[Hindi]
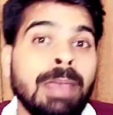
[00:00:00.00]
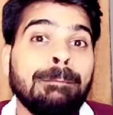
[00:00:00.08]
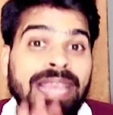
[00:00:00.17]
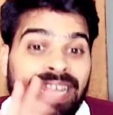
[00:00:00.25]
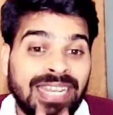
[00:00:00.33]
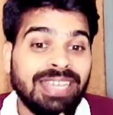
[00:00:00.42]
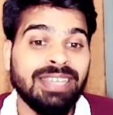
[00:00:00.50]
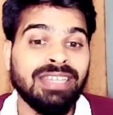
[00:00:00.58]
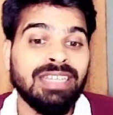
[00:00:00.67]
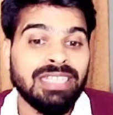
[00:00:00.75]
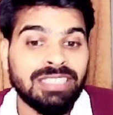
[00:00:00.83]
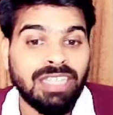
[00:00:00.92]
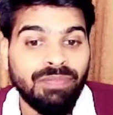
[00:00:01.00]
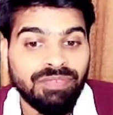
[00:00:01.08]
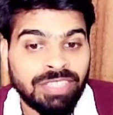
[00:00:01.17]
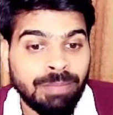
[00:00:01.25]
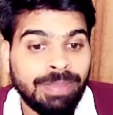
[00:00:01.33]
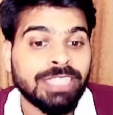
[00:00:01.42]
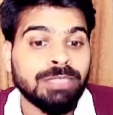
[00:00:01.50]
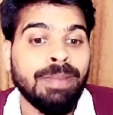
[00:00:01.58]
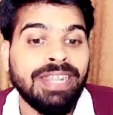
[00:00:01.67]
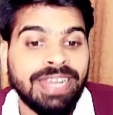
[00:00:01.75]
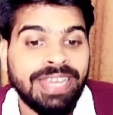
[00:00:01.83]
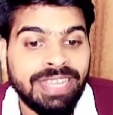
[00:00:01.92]
पहले सिर्फ जब
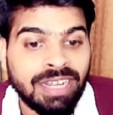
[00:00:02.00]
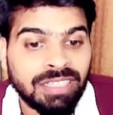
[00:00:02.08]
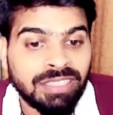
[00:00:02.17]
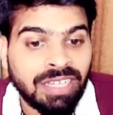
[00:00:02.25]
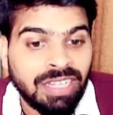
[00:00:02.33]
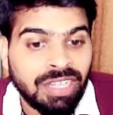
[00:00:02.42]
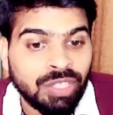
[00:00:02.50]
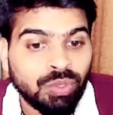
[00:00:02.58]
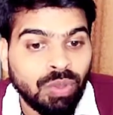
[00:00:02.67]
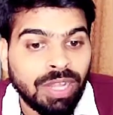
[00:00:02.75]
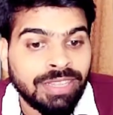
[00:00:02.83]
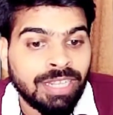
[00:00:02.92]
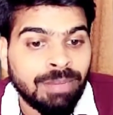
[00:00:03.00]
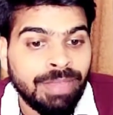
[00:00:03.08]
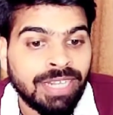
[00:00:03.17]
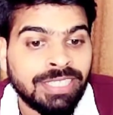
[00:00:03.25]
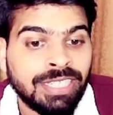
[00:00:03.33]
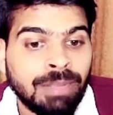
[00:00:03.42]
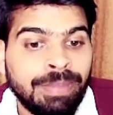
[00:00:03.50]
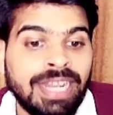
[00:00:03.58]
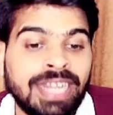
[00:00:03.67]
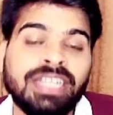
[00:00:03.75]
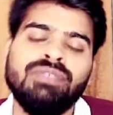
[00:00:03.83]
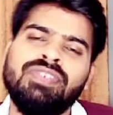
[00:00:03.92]
एक्सपेंड नहीं करा था तो अंदर में हर जगह पे
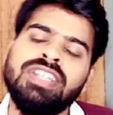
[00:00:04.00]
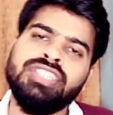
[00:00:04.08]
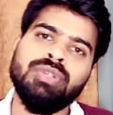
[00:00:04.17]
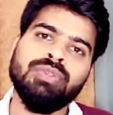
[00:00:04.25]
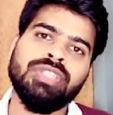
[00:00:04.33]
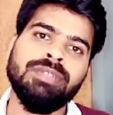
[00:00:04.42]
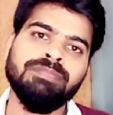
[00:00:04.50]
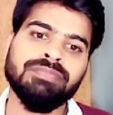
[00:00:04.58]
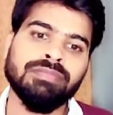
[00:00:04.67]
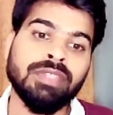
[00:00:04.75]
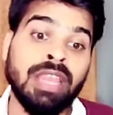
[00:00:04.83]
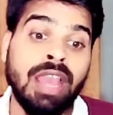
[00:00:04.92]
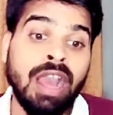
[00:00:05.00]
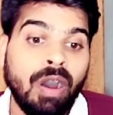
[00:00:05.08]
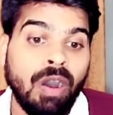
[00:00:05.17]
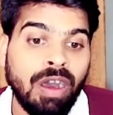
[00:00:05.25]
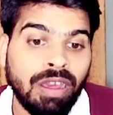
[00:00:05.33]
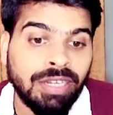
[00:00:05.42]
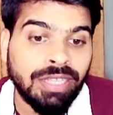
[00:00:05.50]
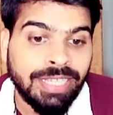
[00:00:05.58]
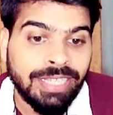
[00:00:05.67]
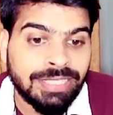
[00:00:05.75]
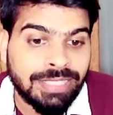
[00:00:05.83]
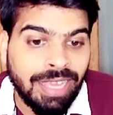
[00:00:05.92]
इलेक्ट्रिक फील्ड जीरो थी और
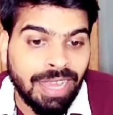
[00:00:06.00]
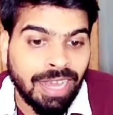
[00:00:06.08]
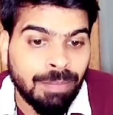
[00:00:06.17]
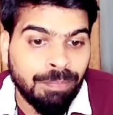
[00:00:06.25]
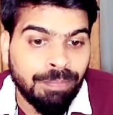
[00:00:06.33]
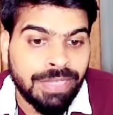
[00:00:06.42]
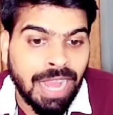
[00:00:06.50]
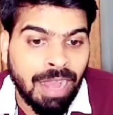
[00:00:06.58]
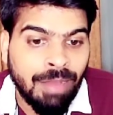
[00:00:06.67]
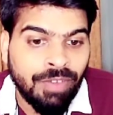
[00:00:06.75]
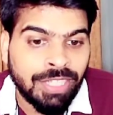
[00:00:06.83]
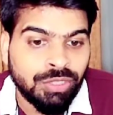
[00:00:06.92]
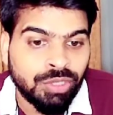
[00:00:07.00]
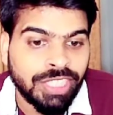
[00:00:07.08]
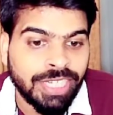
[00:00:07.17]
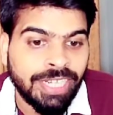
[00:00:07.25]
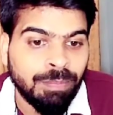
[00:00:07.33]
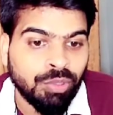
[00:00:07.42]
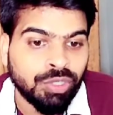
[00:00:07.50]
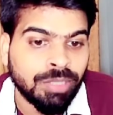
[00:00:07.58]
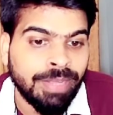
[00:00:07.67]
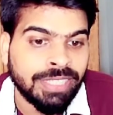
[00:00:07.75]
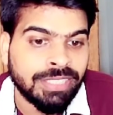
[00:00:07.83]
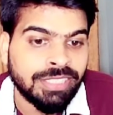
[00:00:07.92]
इसके हर यहाँ वाले जो शेडेड पोर्शन
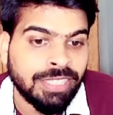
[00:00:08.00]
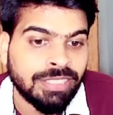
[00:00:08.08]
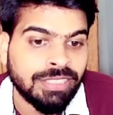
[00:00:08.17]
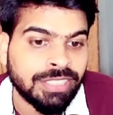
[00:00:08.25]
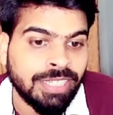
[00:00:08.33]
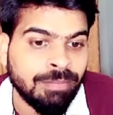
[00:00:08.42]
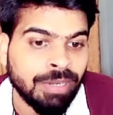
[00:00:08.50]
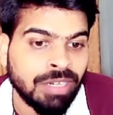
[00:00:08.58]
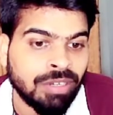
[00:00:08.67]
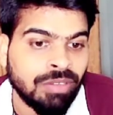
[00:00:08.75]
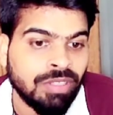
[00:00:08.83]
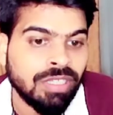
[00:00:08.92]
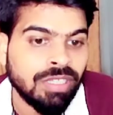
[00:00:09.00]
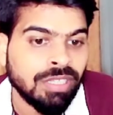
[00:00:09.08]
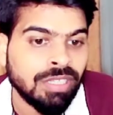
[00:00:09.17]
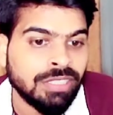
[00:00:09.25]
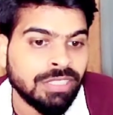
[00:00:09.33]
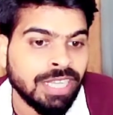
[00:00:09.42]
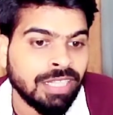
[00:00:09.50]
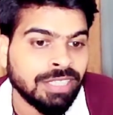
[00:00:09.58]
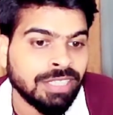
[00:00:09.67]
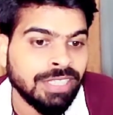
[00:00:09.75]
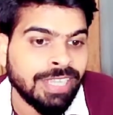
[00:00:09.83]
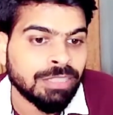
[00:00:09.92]
में एक शेड शेडिंग बना रहा हूँ जहां
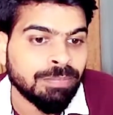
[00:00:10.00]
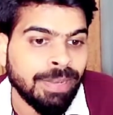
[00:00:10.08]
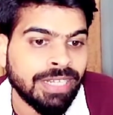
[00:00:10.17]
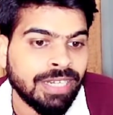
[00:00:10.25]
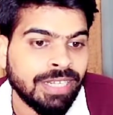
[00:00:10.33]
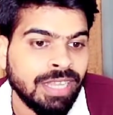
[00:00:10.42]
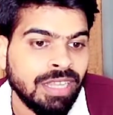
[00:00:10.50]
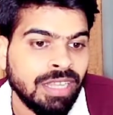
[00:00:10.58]
तक ये एक्सपेंड कर गया